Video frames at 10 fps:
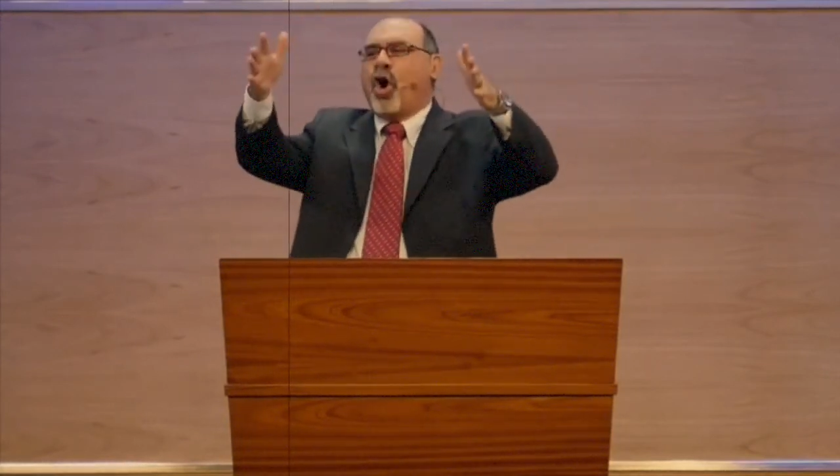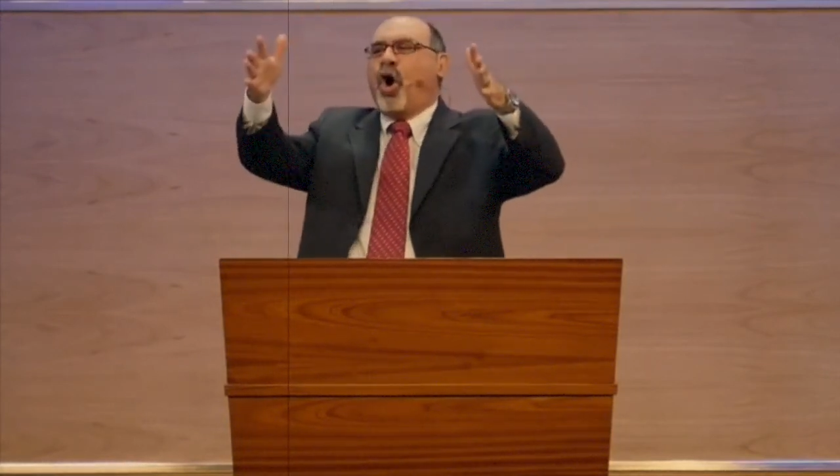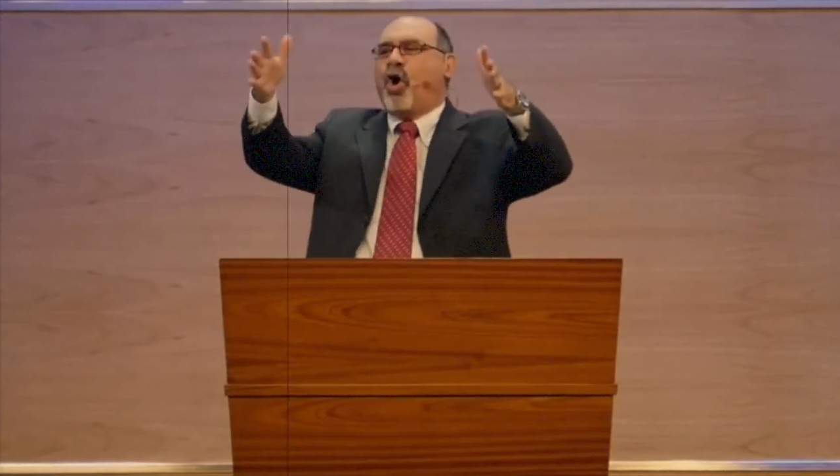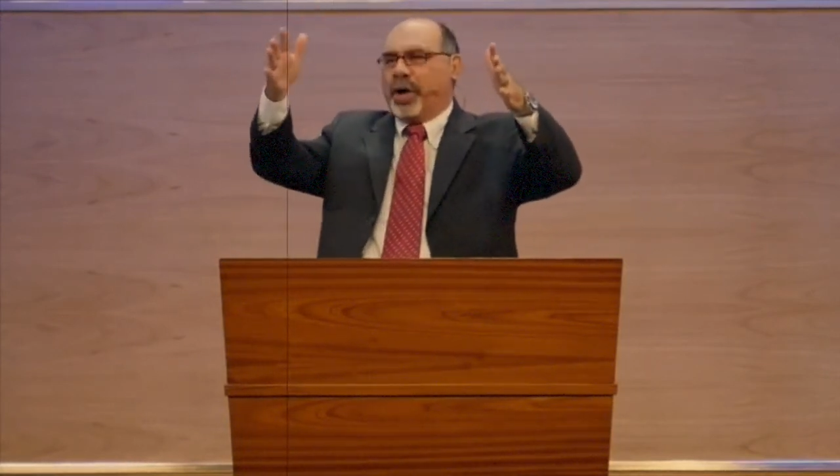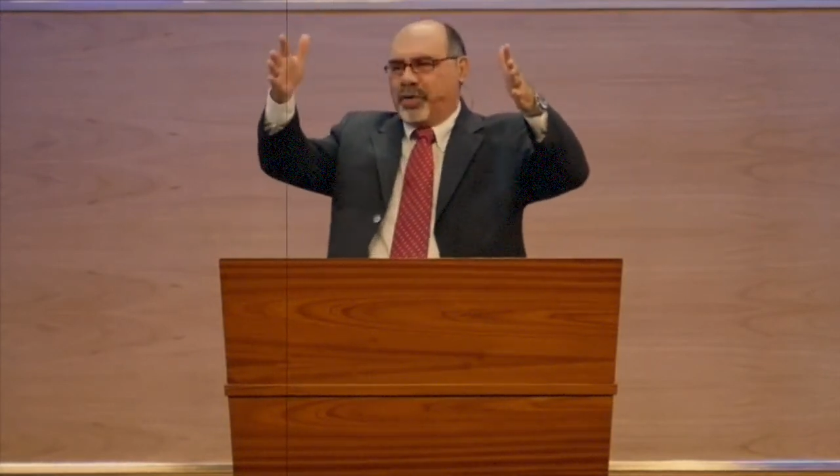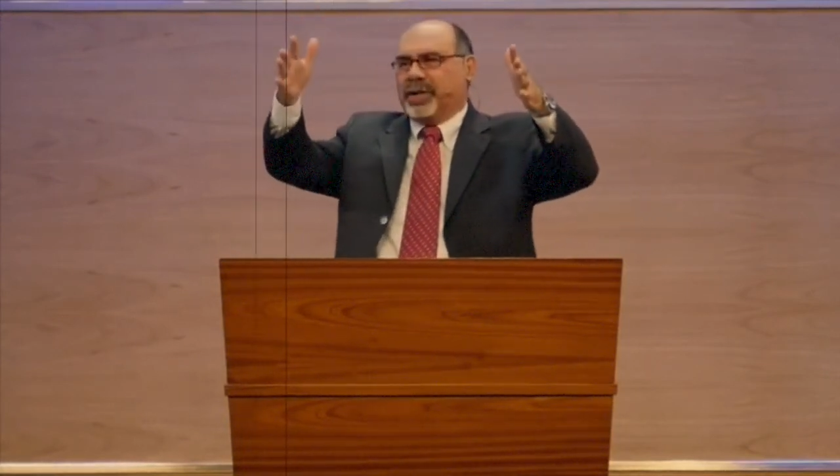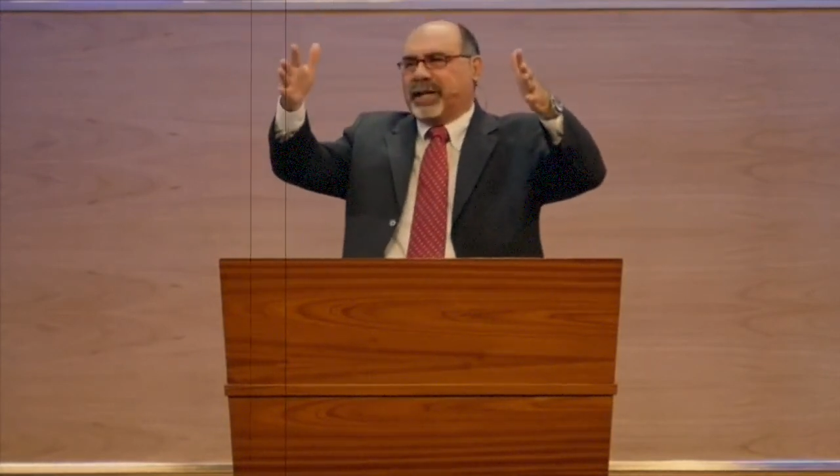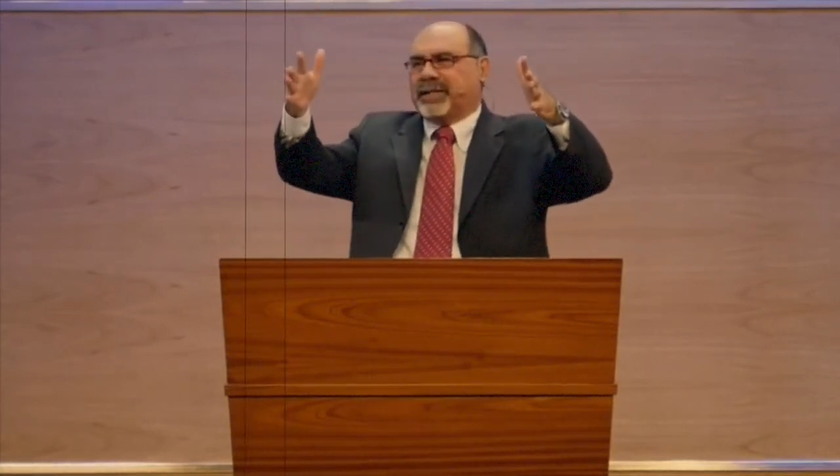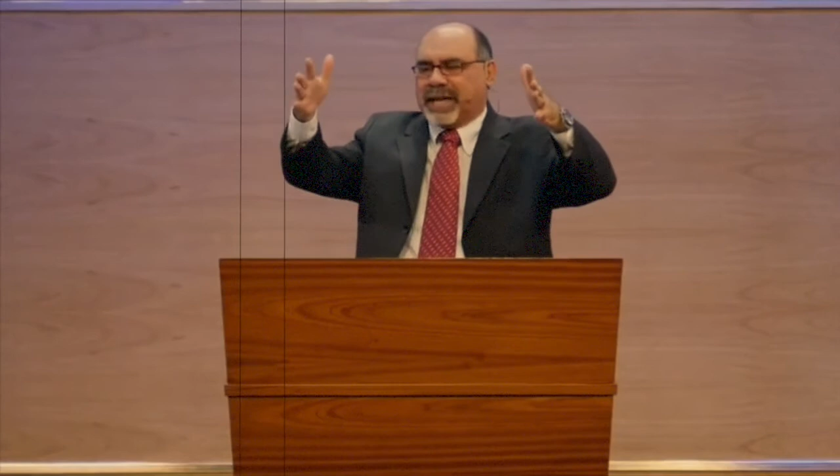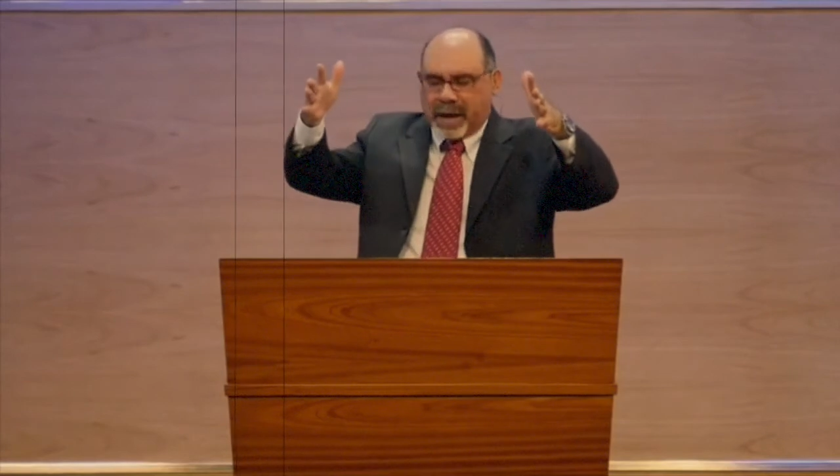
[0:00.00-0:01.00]
nuestras
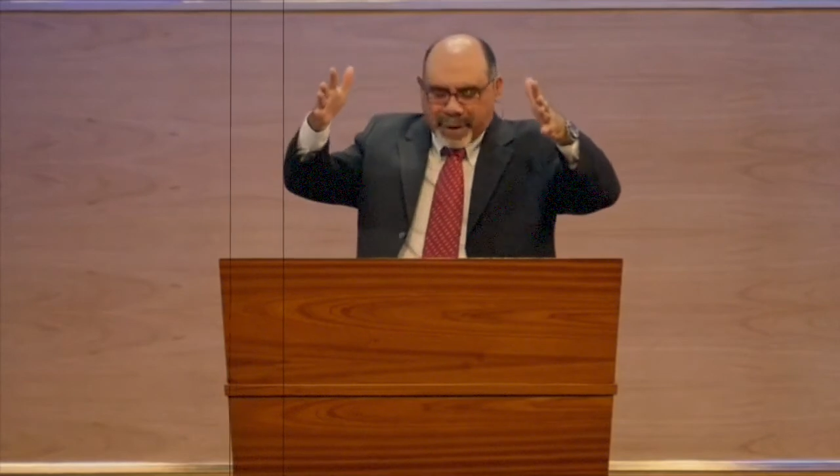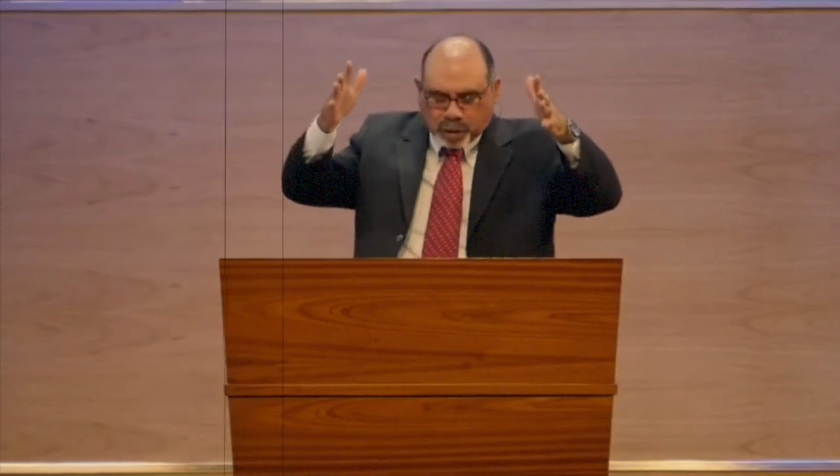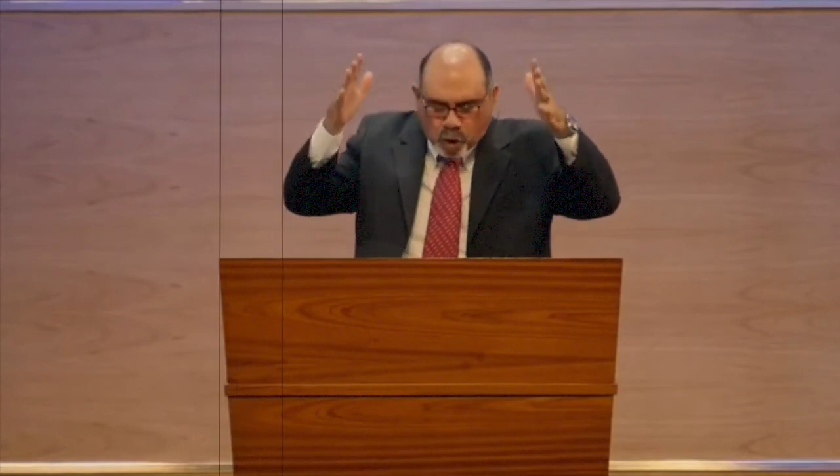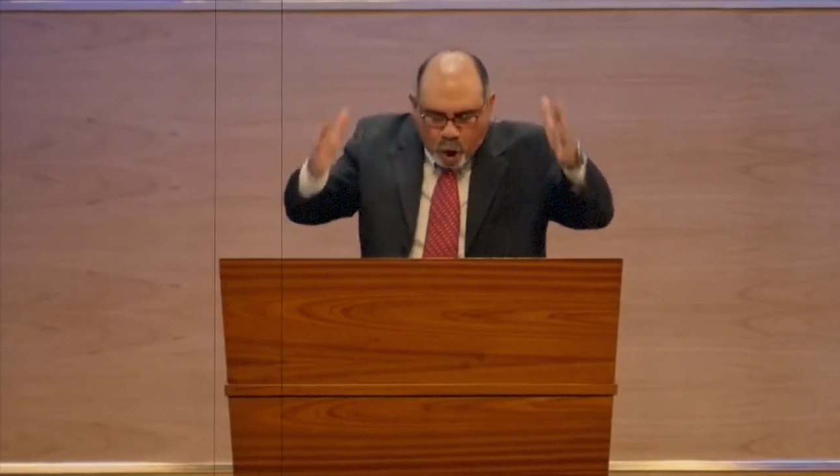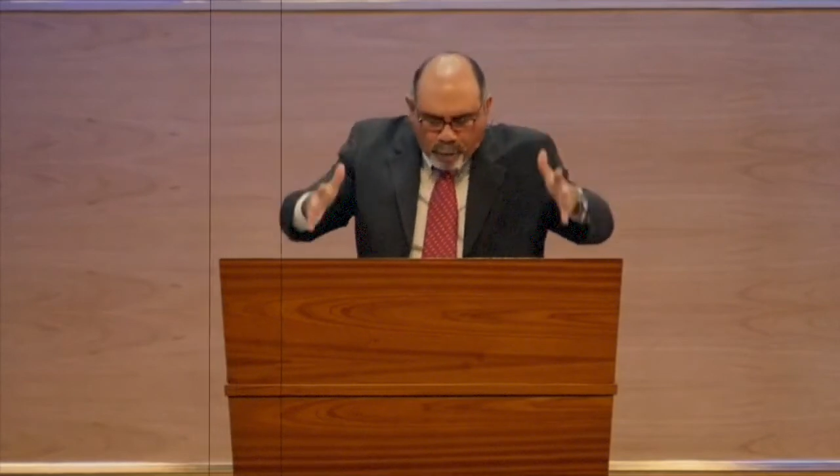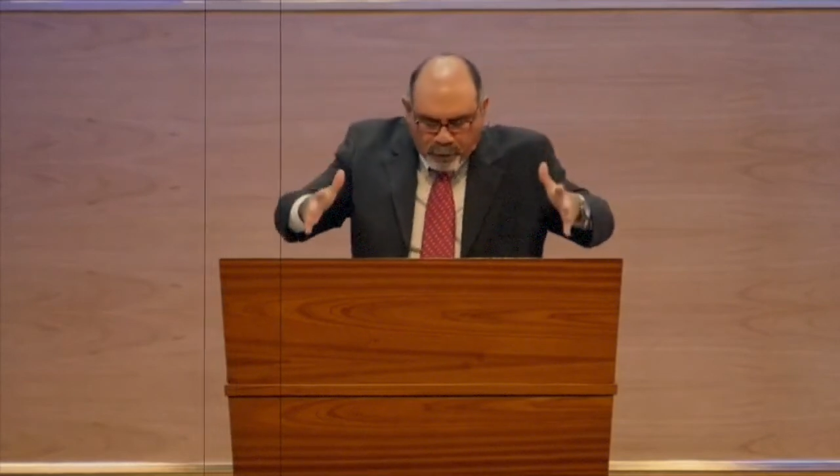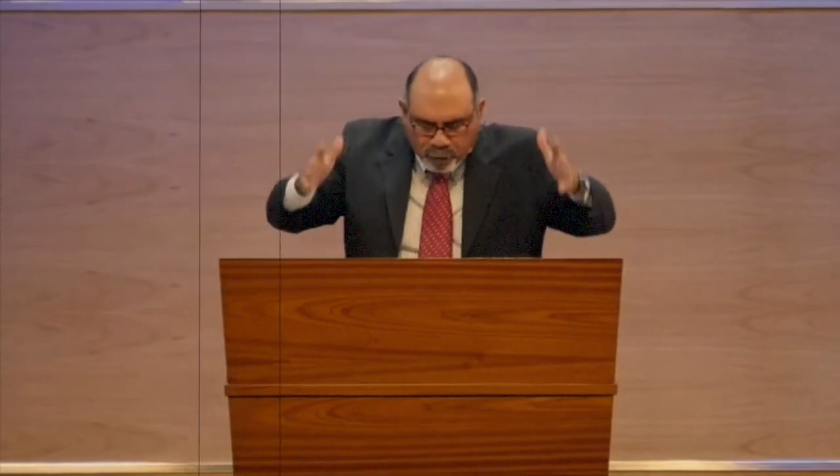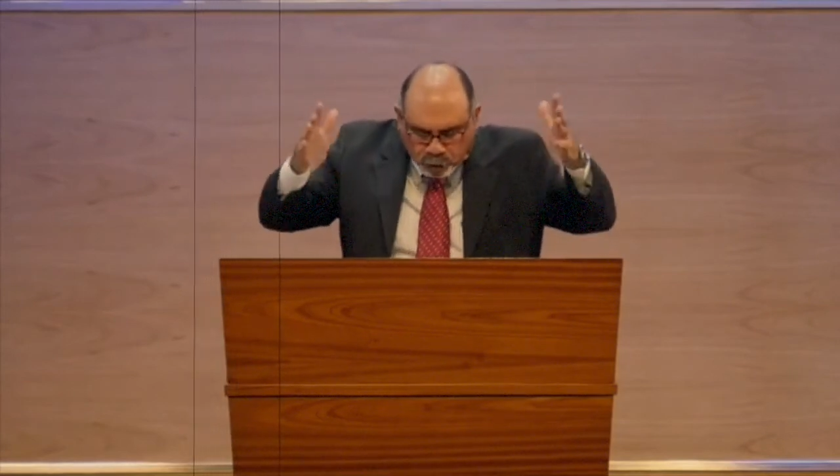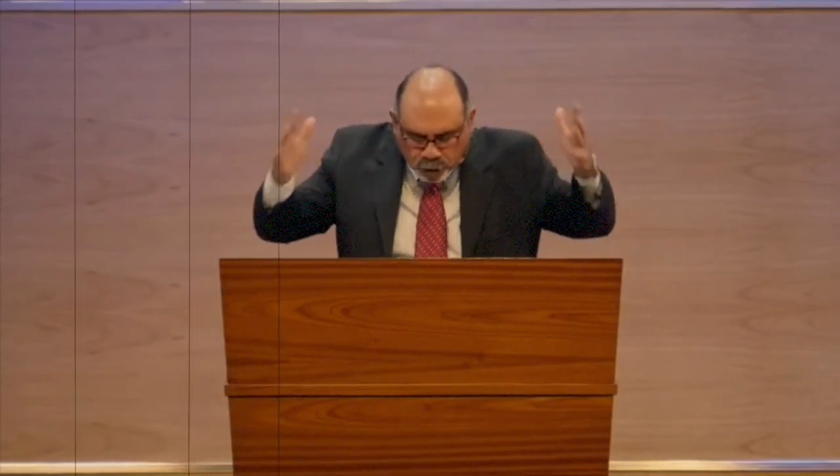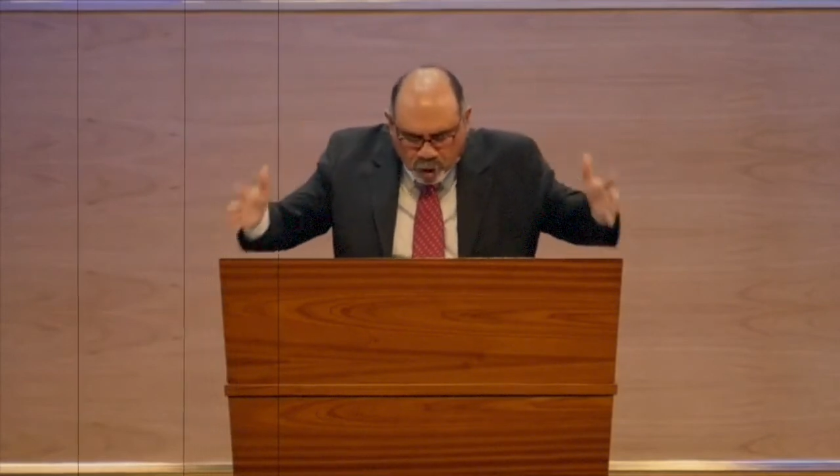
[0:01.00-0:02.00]
almas, ¿cómo
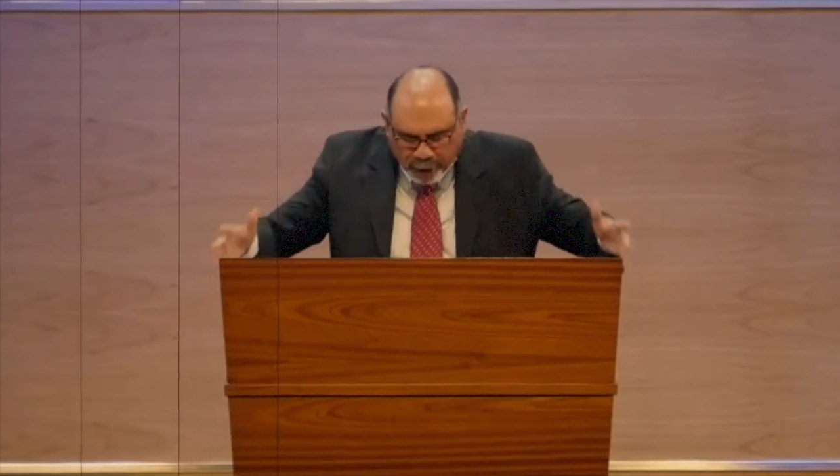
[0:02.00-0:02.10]
funciona?